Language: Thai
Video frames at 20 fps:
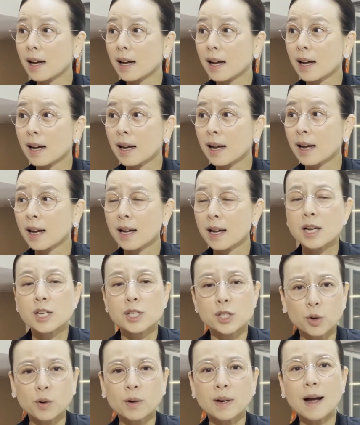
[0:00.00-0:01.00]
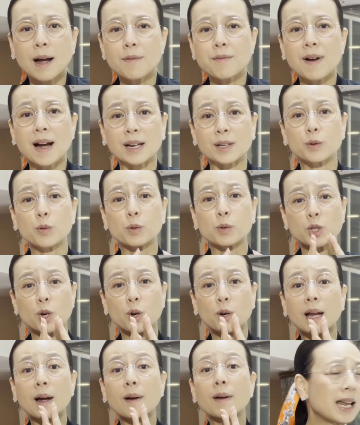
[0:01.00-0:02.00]
ช่องเก้าครับช่องเก้าฝากดูช่
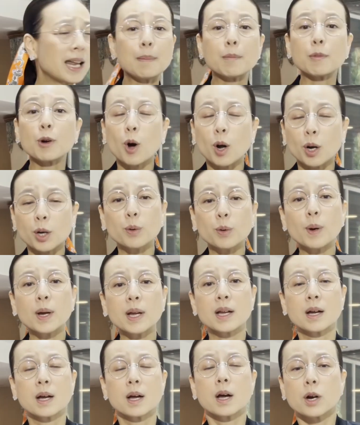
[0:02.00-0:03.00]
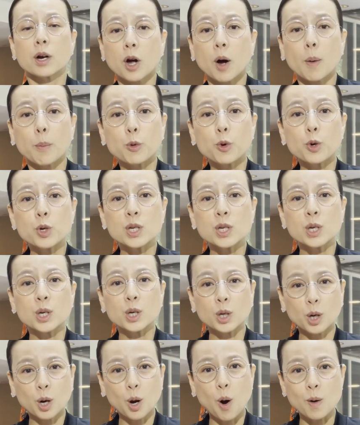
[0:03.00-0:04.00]
องเก้าเอ็มพอร์ตด้วย ขอบคุณ
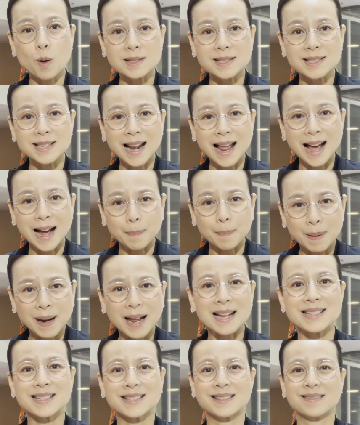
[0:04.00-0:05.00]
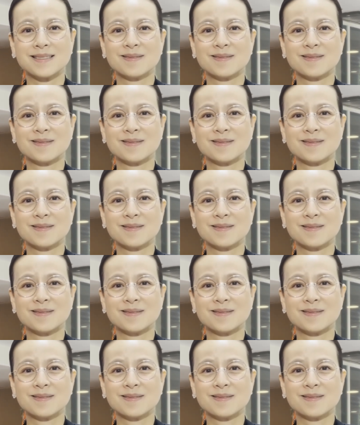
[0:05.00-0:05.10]
กองสลากพลัส